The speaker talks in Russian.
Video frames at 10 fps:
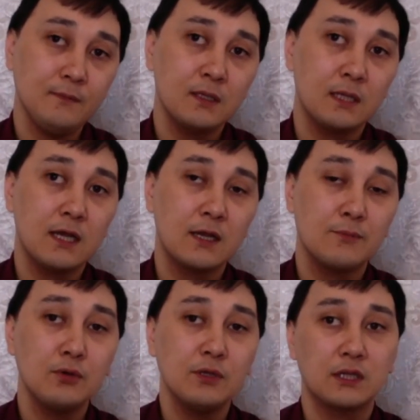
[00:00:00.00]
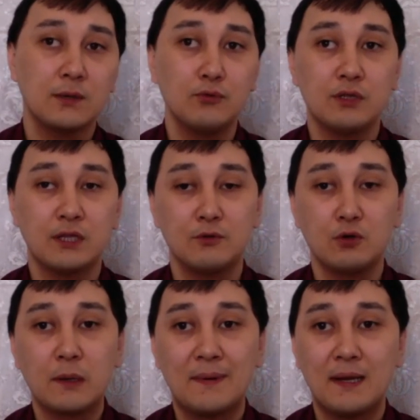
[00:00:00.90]
Для ребенка это будет
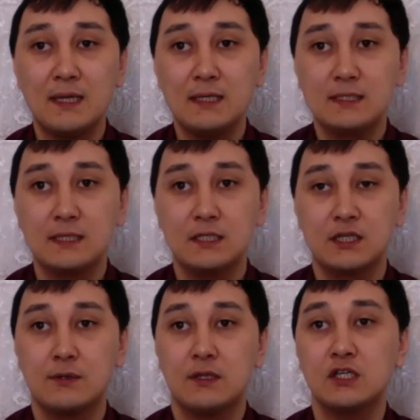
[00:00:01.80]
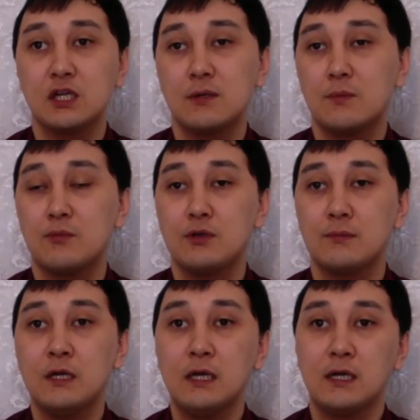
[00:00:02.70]
намного полезнее, чем, нежели мы
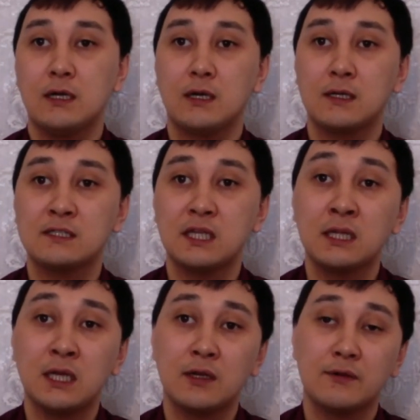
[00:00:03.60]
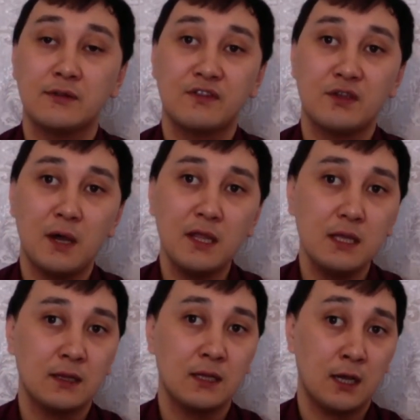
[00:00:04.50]
будем концентрировать
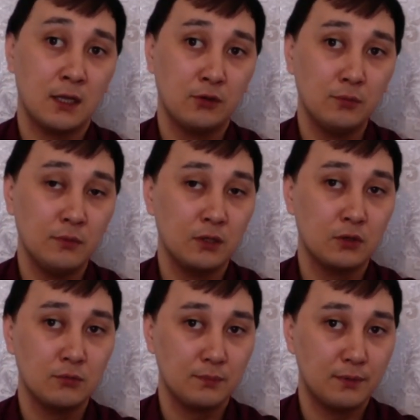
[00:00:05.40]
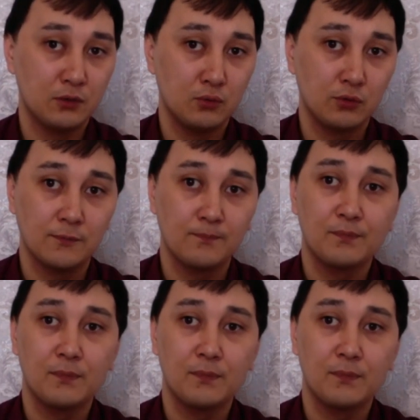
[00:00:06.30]
внимание на одном и том же продукте.